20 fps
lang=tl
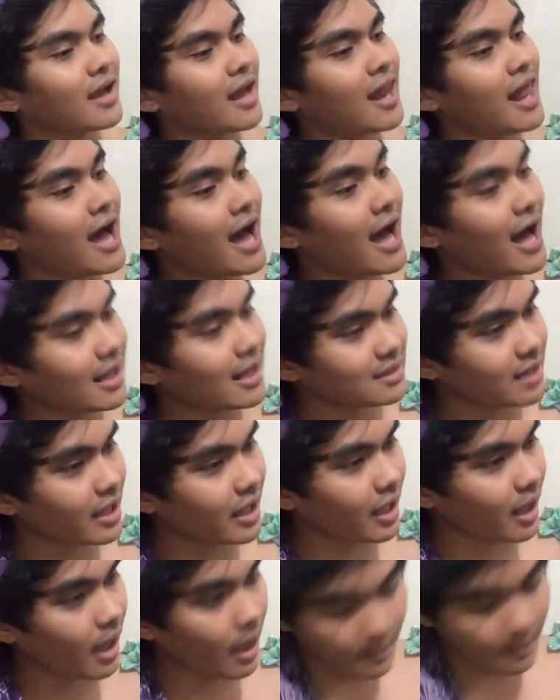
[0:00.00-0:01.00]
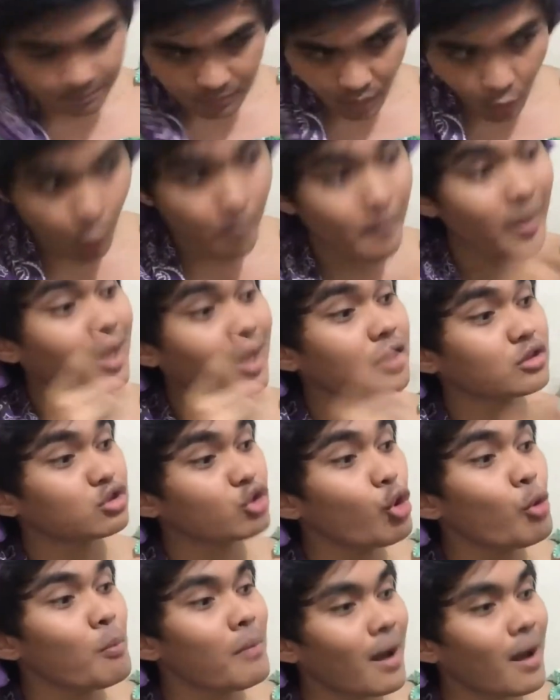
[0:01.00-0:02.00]
kalahati. Naku, pag ito
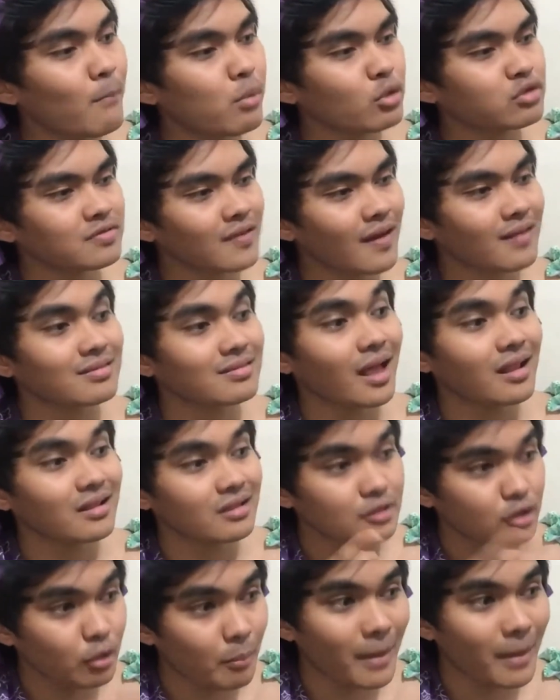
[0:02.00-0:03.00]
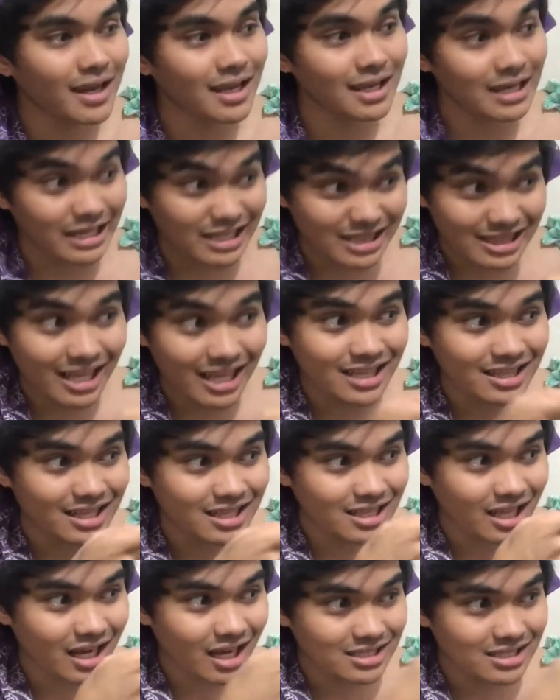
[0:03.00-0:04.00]
umabot ng tatlo, malilintikan ka
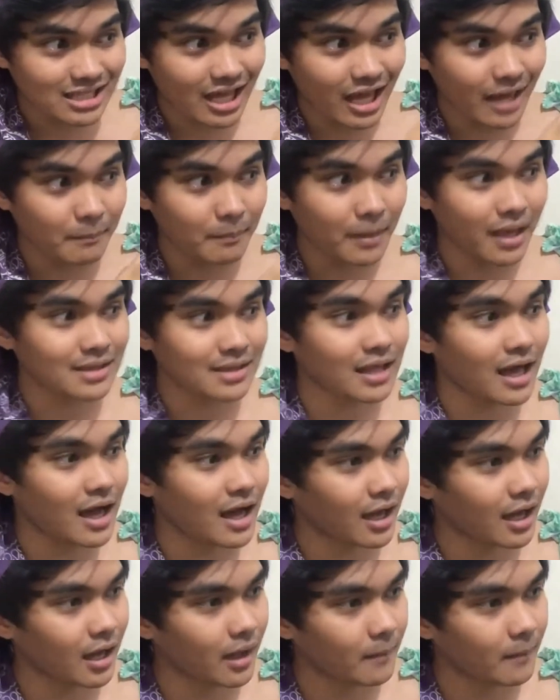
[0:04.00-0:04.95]
talaga sa akin, bata ka.